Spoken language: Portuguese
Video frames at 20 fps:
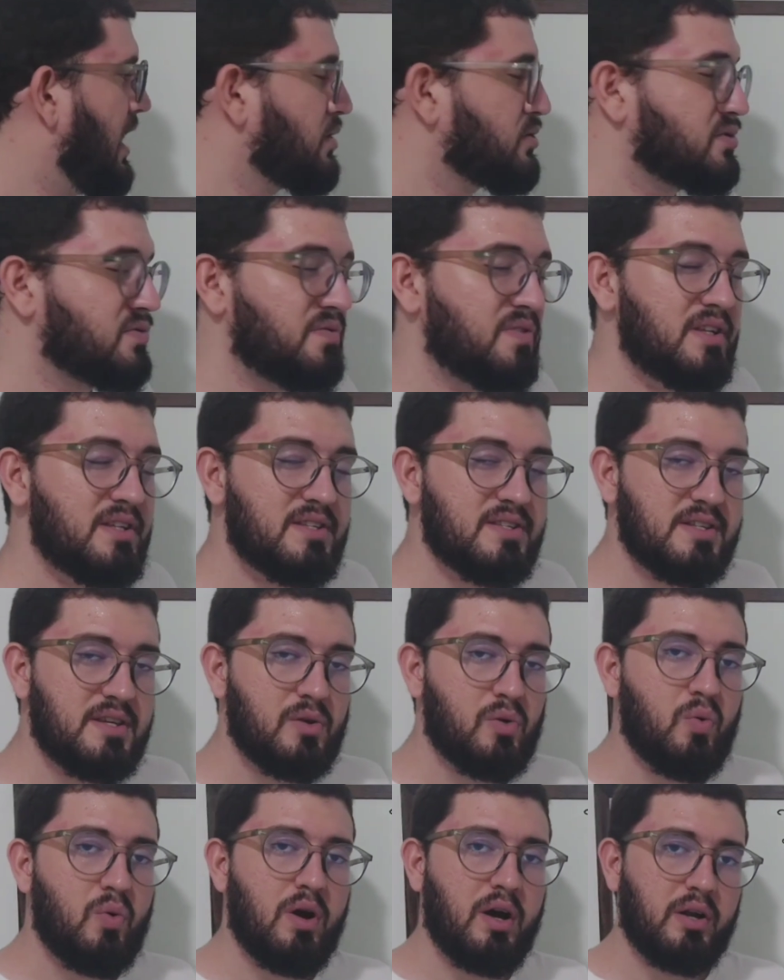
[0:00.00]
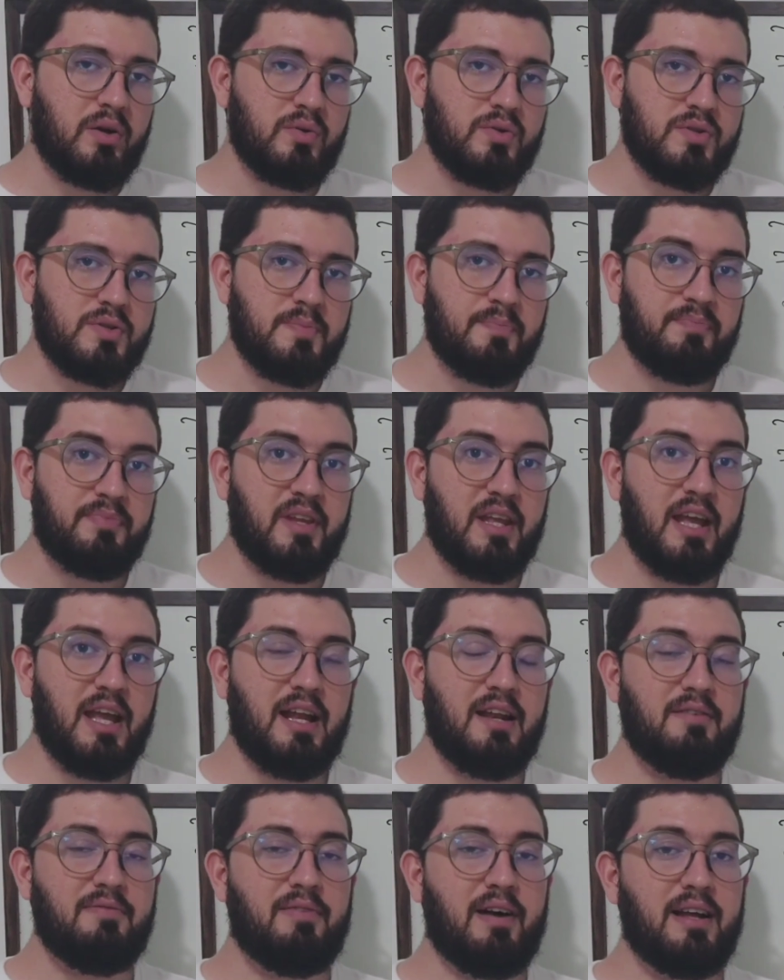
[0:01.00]
aos 25 anos,
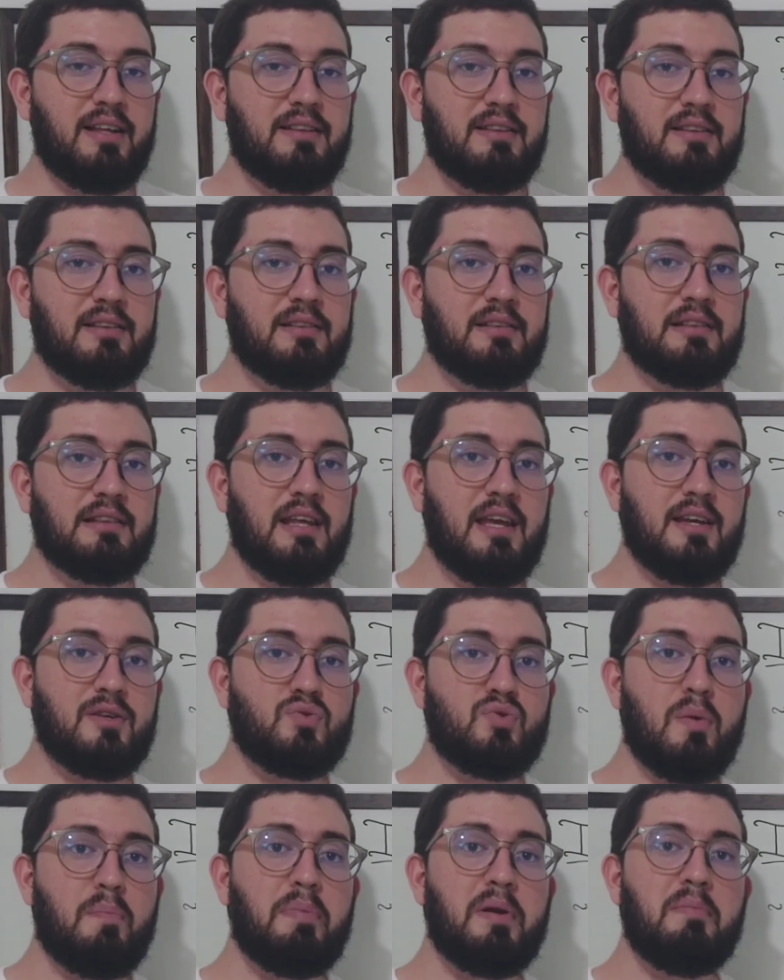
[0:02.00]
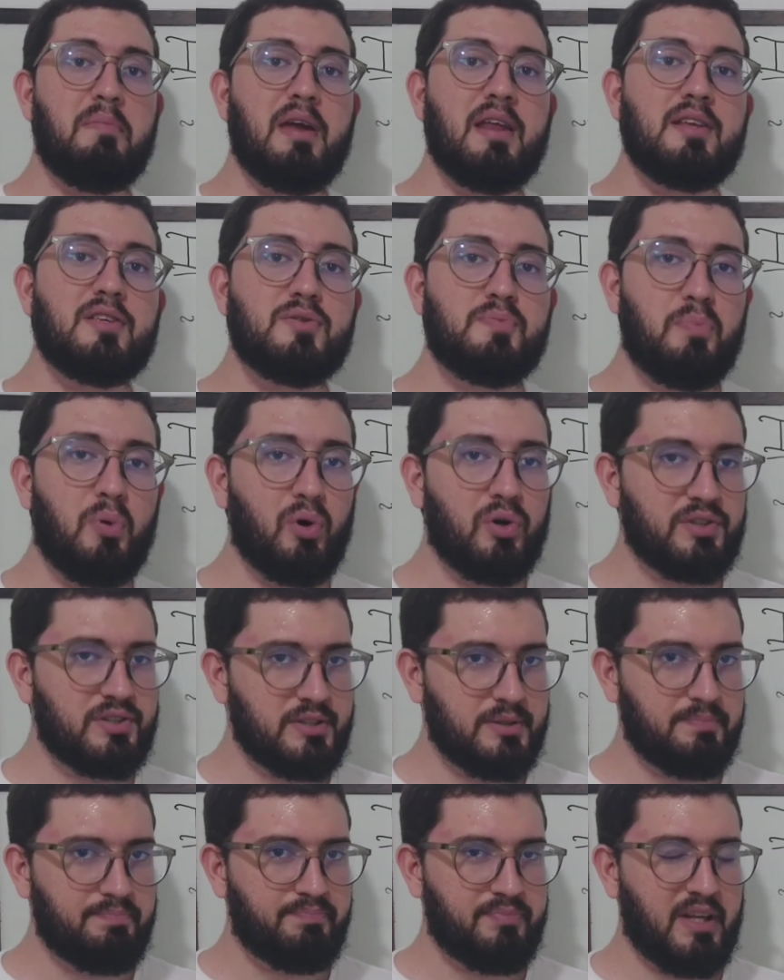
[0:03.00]
ele vai ter a sua primeira
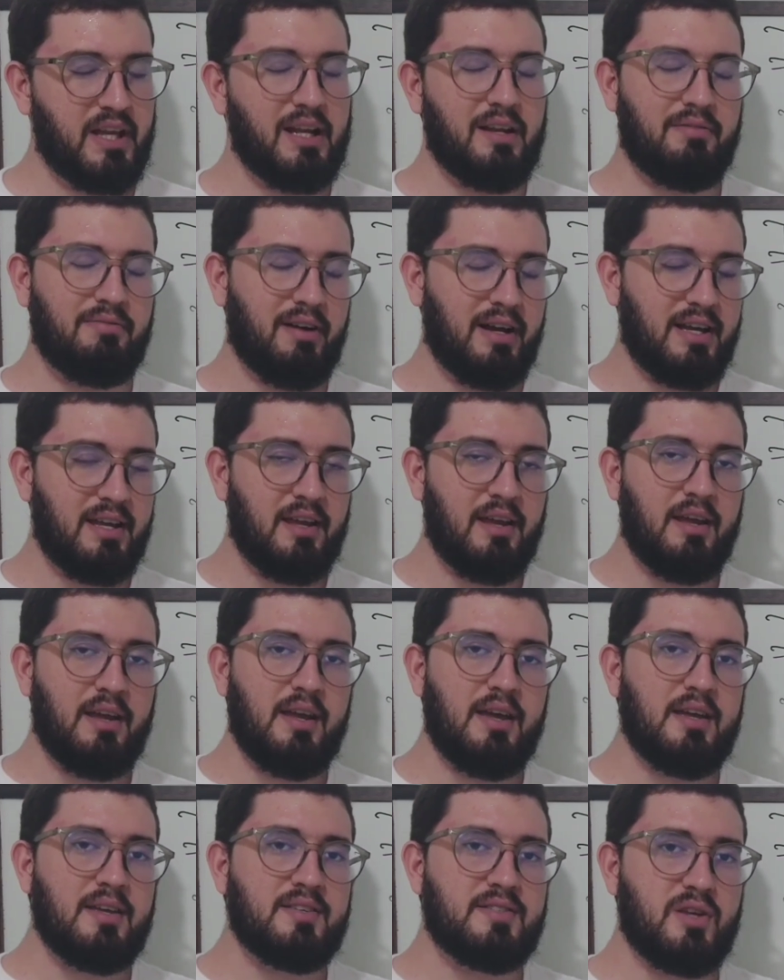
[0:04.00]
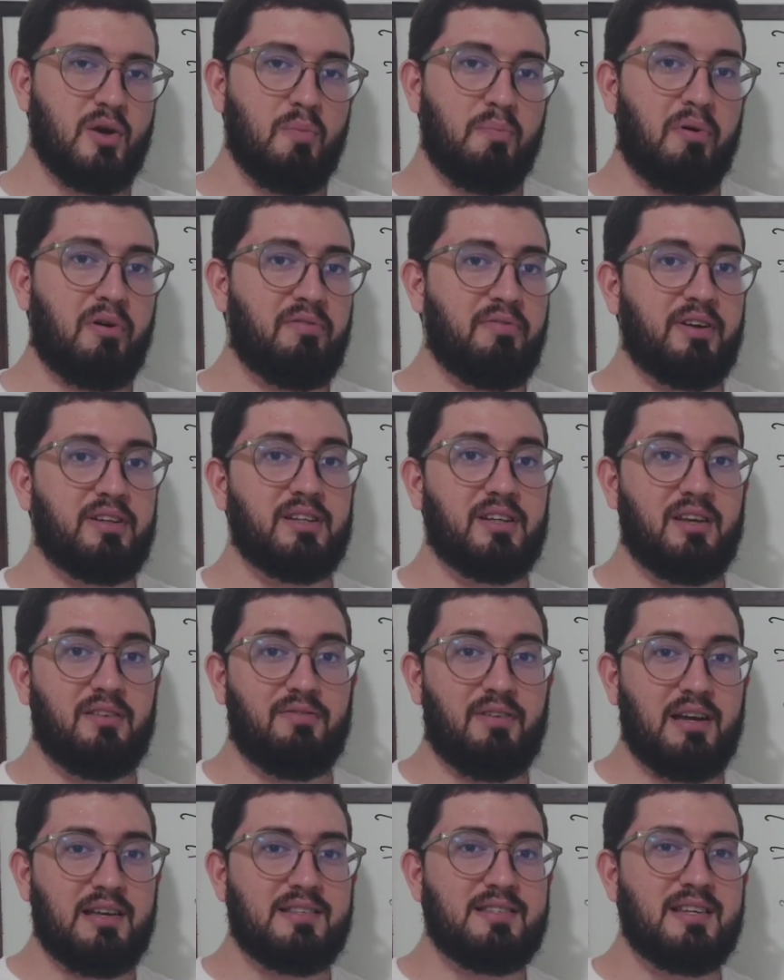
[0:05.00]
esposa. Ele vai ser um profeta que
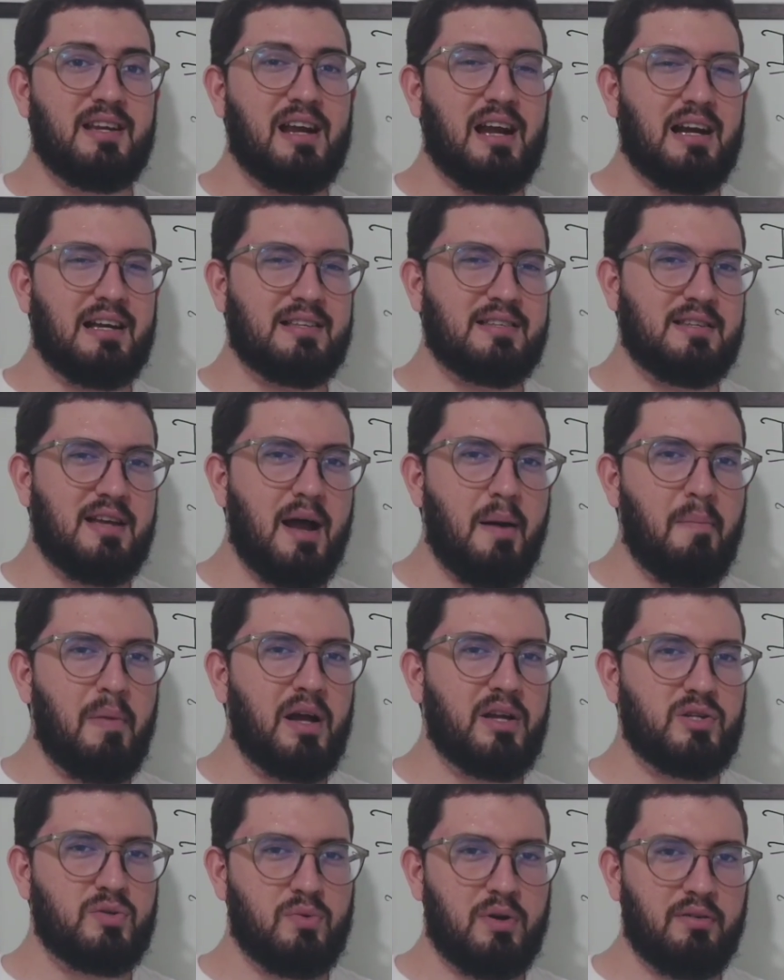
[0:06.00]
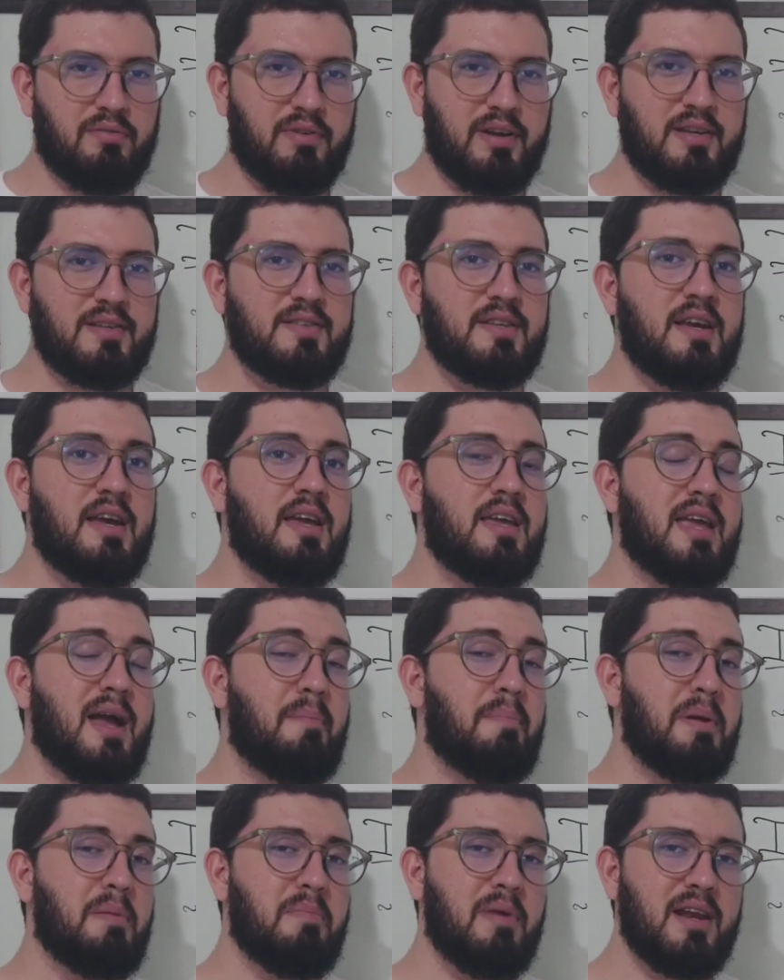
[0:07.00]
vai se casar mais de uma vez. E a
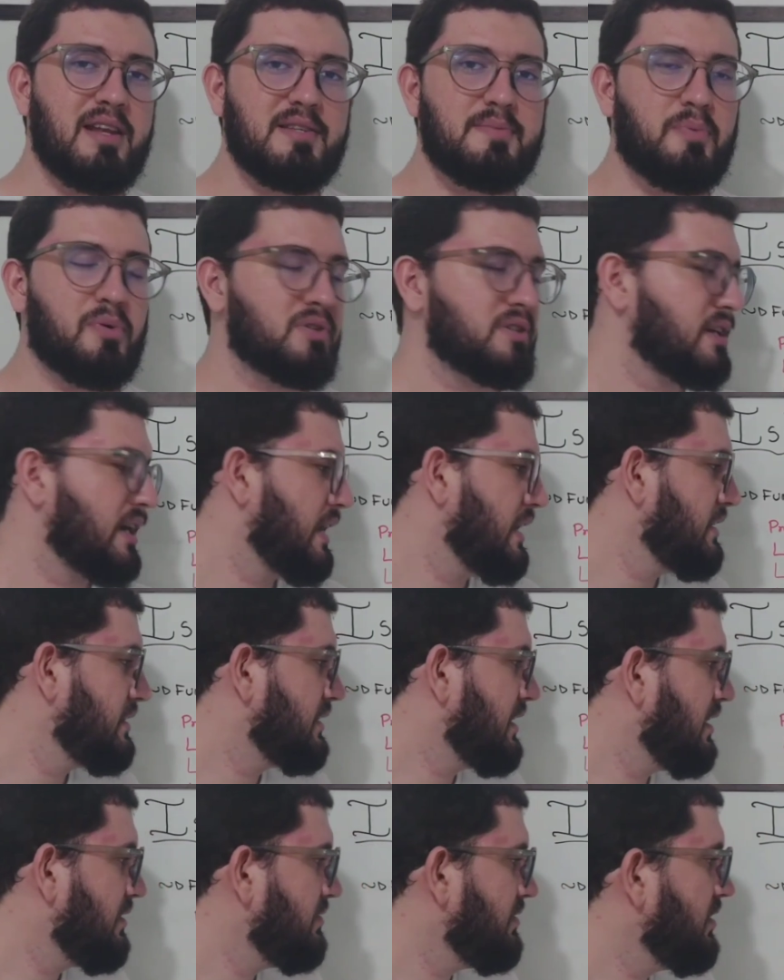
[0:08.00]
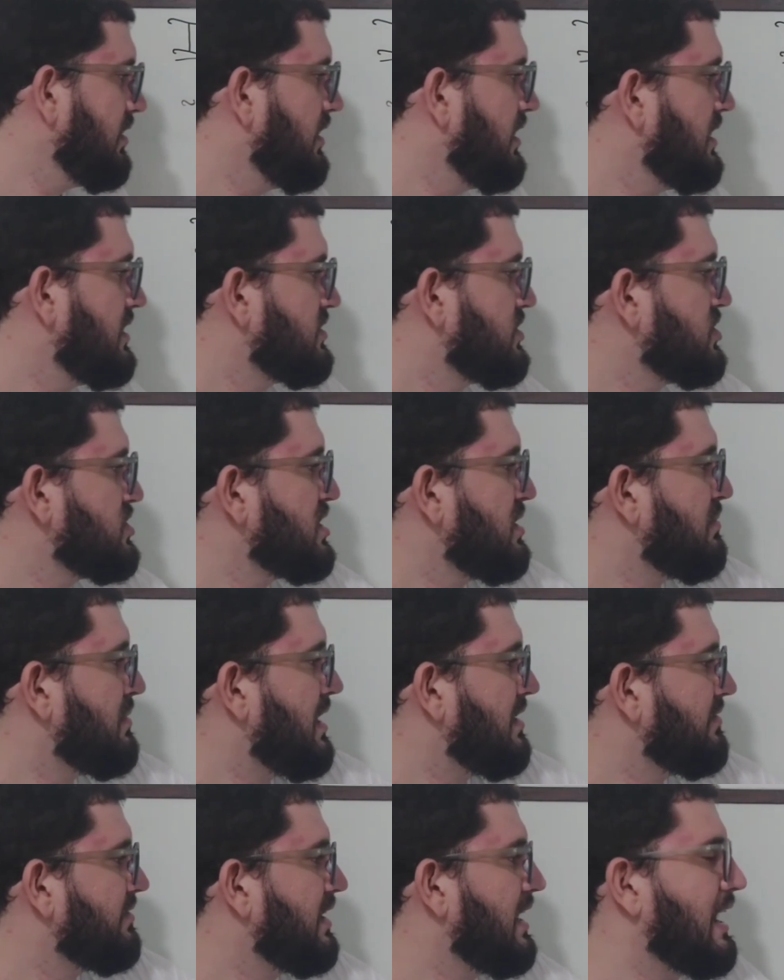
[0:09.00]
primeira esposa que ele teve se
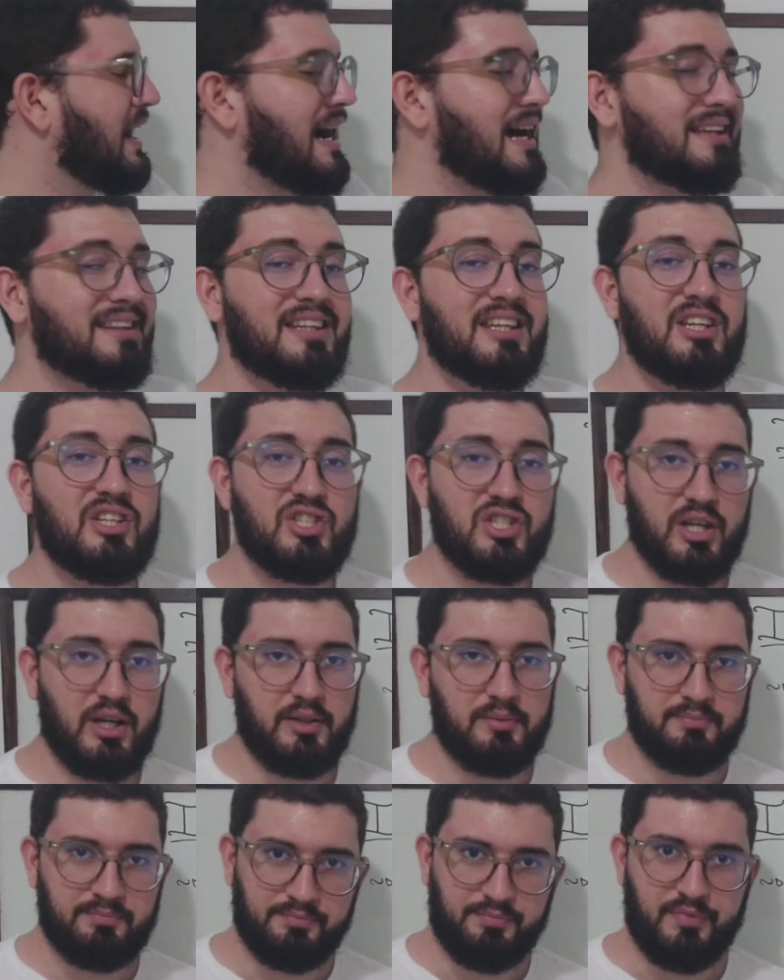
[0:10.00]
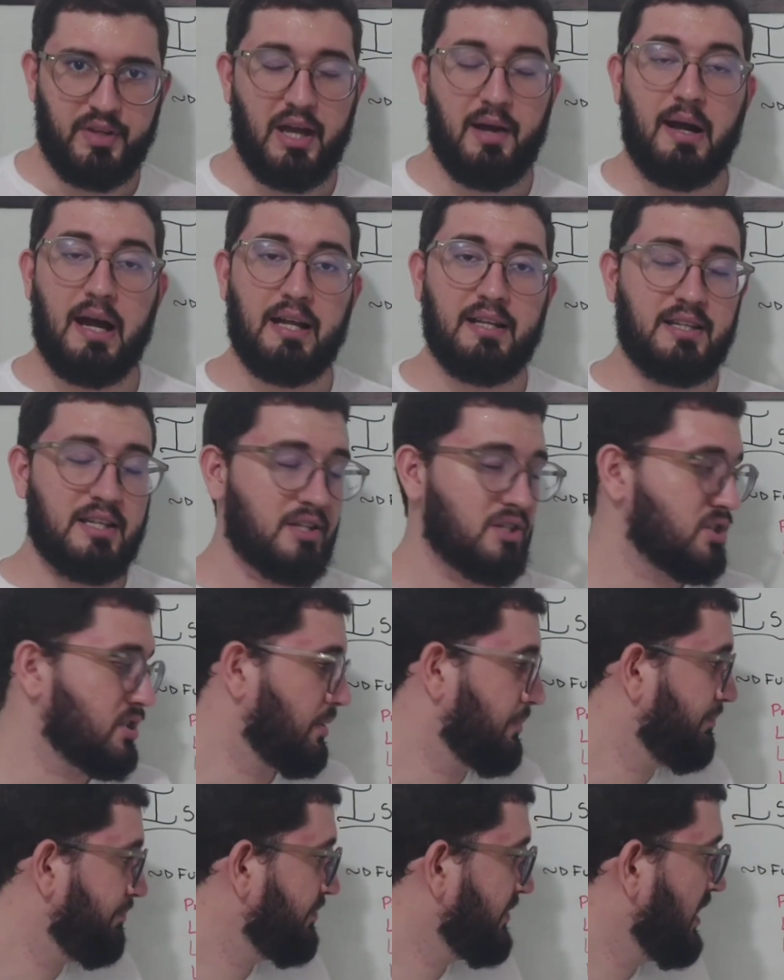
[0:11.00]
chamava Hadidja, tá?
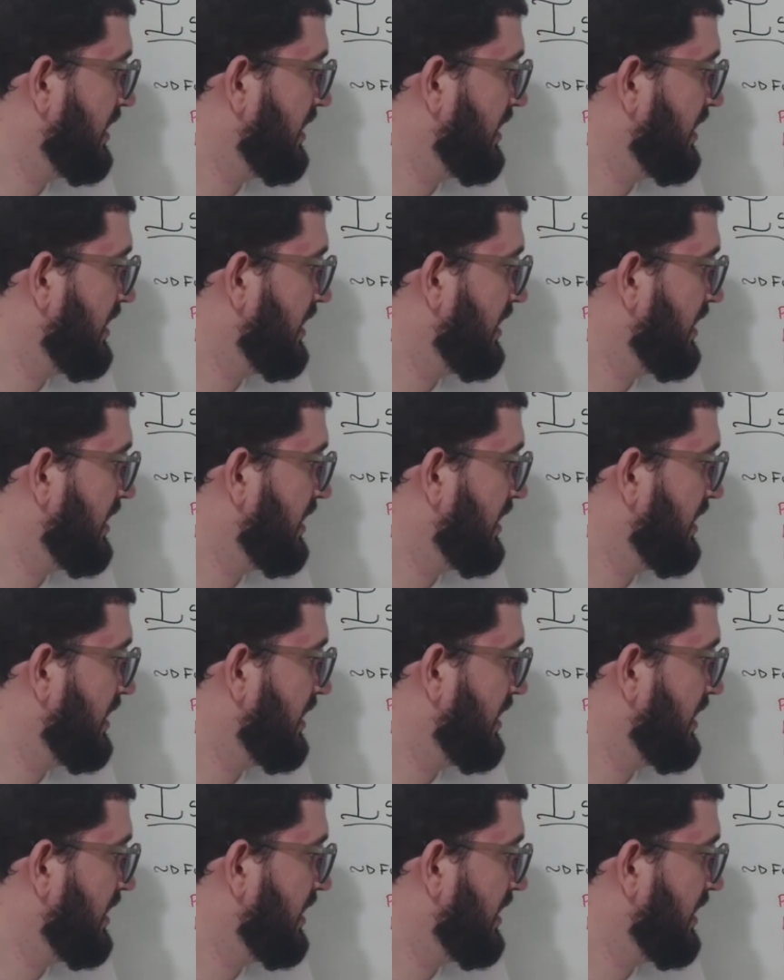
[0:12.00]
Hadidja.